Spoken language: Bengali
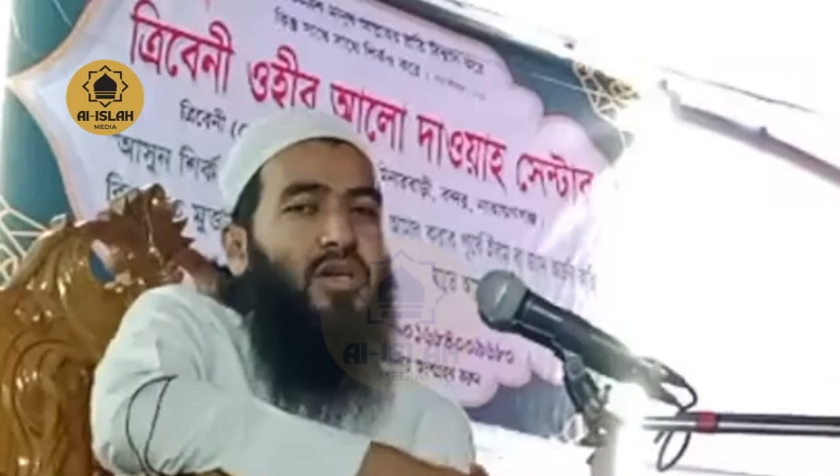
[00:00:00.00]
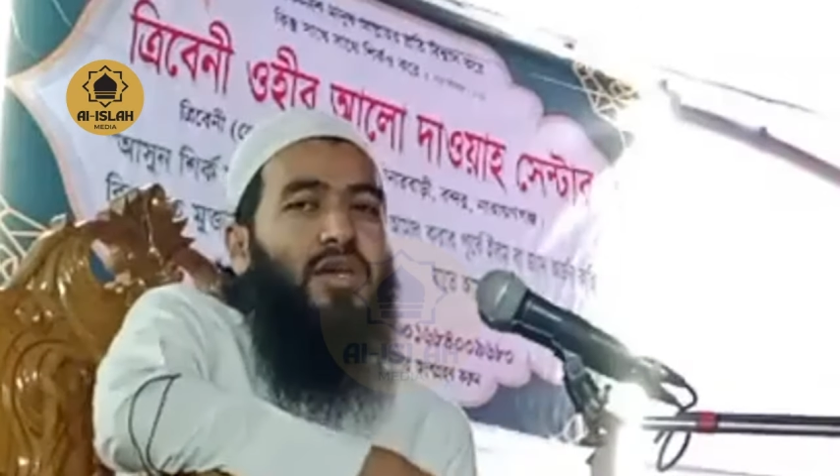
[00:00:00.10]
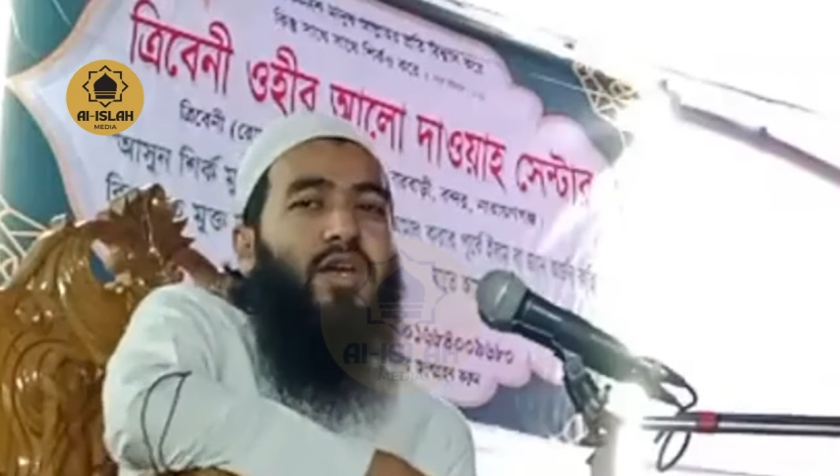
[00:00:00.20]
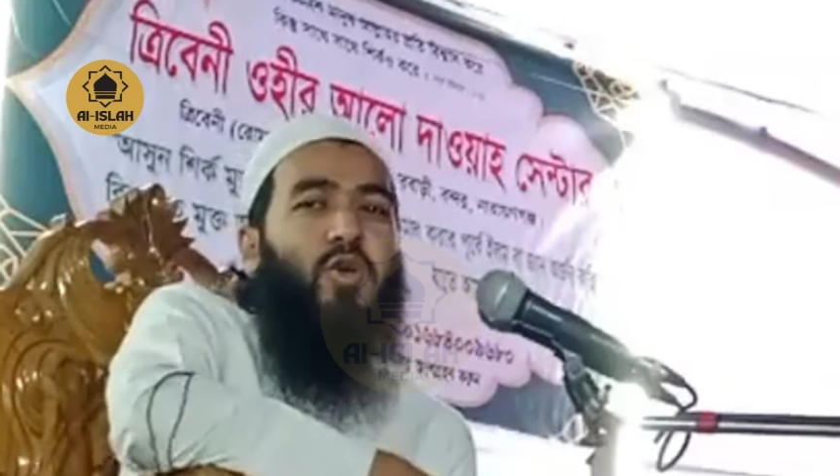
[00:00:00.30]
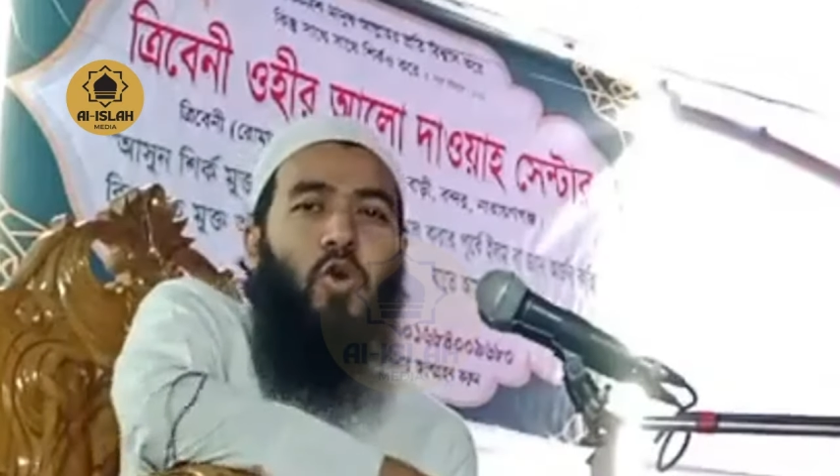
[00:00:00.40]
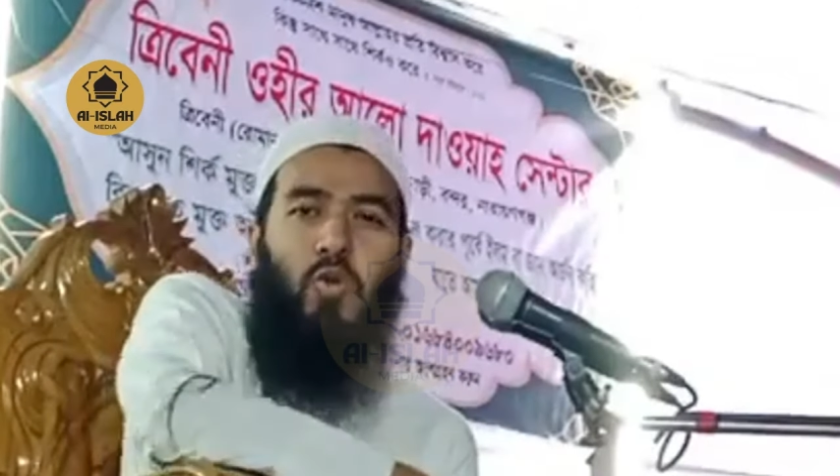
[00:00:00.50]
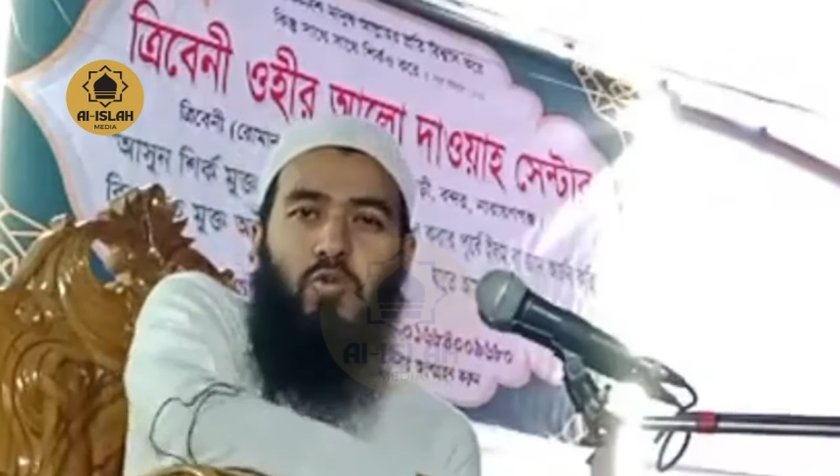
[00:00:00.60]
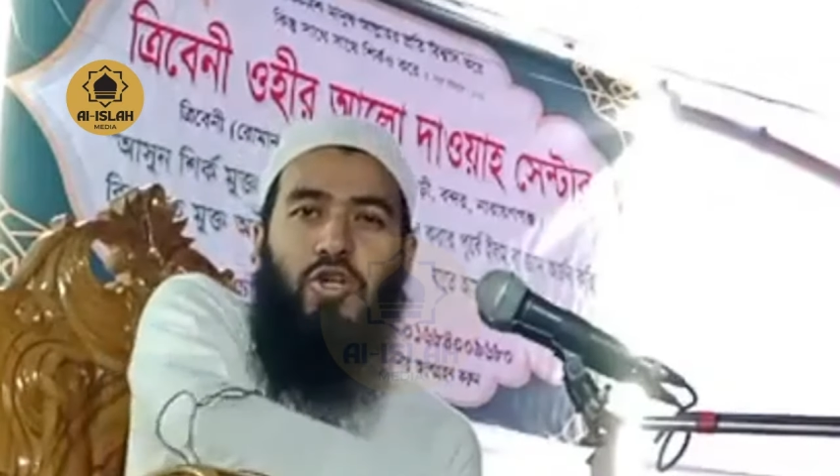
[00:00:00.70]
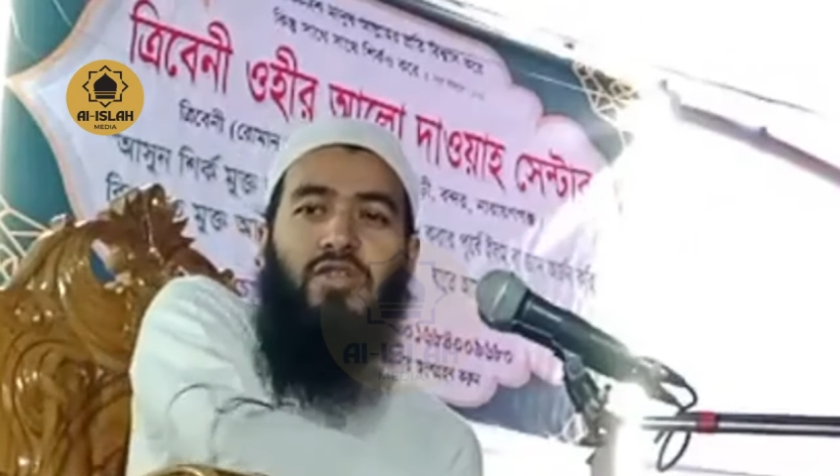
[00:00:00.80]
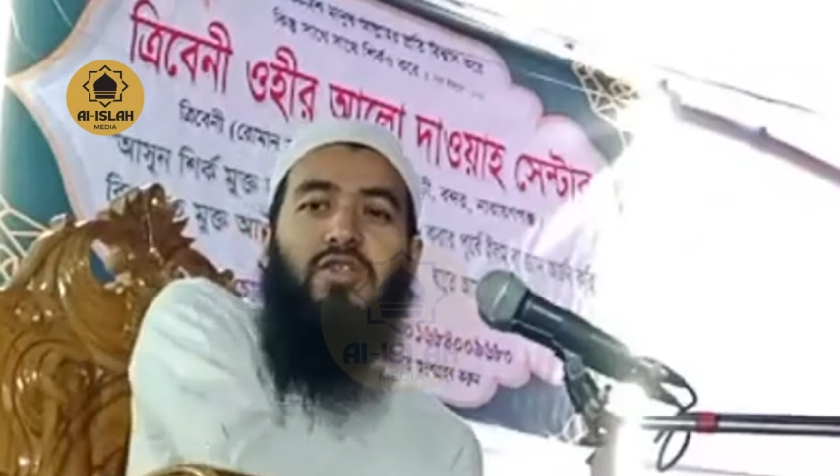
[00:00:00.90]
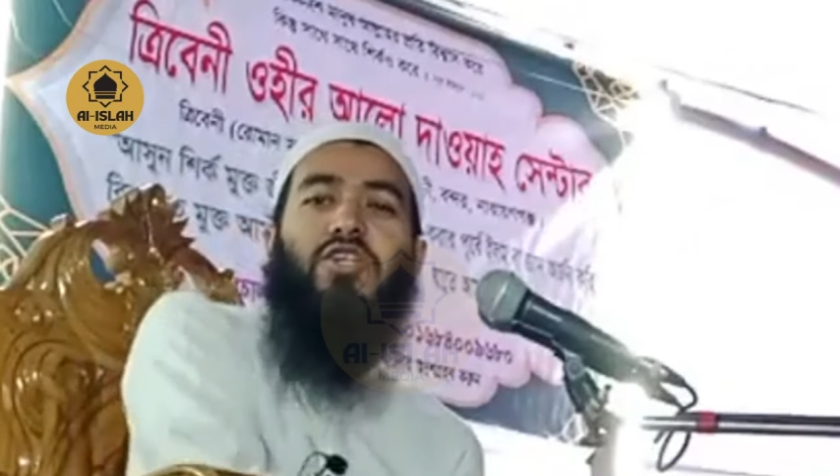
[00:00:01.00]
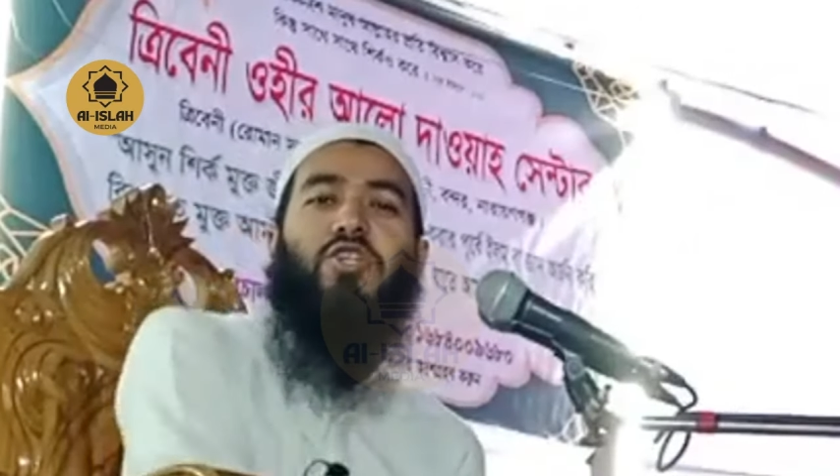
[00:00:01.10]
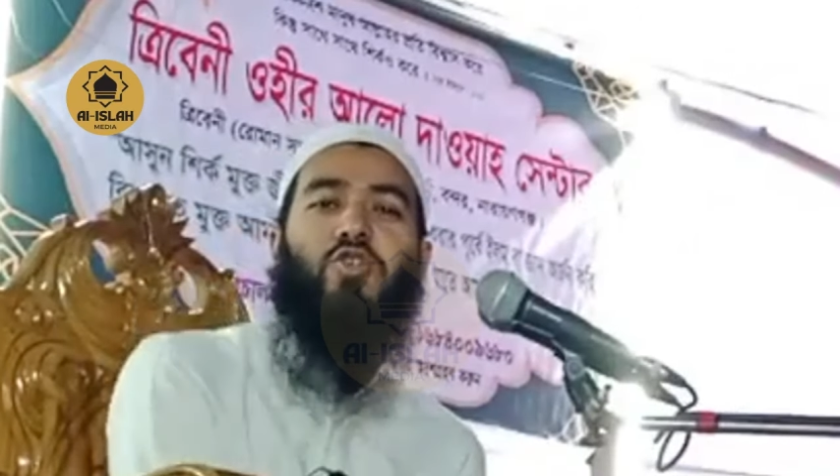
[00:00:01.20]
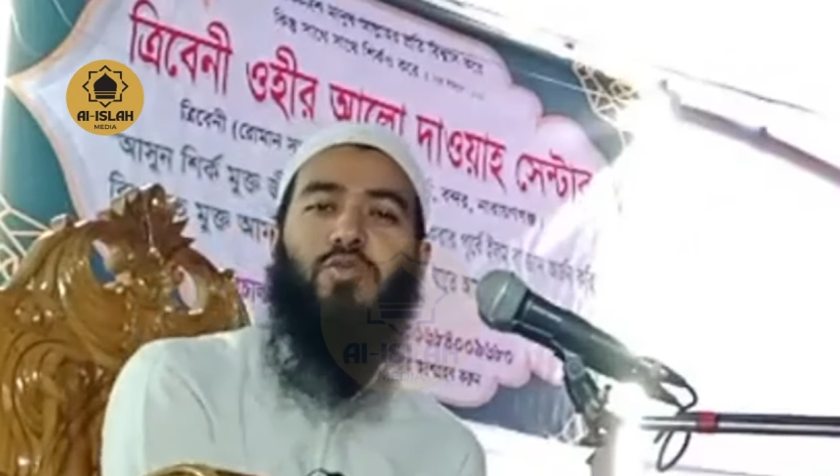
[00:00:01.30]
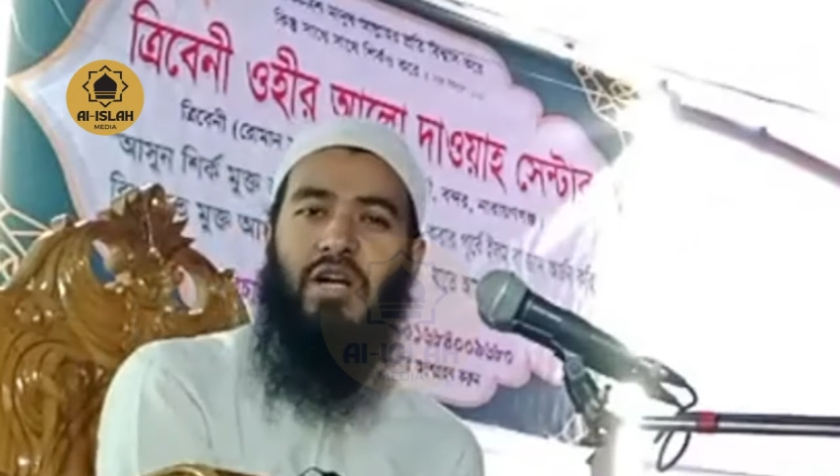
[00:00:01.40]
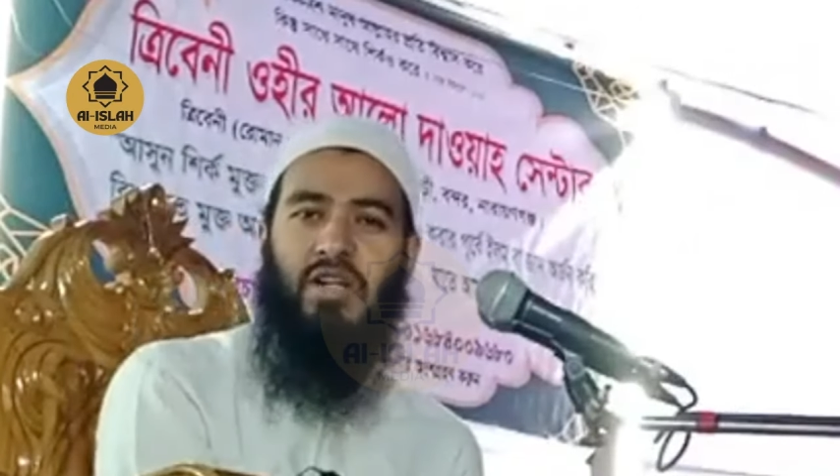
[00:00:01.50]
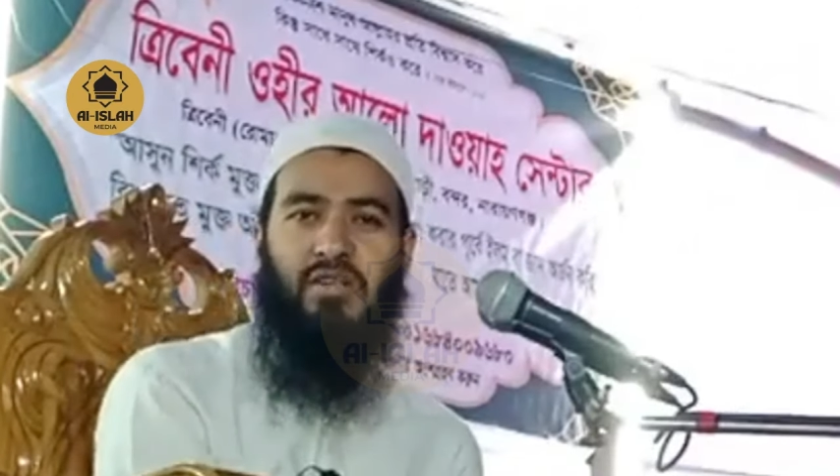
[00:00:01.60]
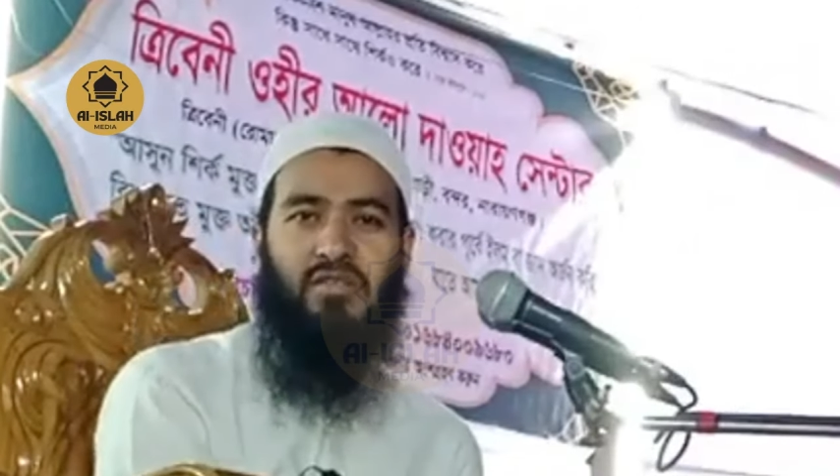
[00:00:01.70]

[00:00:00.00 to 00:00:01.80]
এই কর্মটা দৃশ্যমান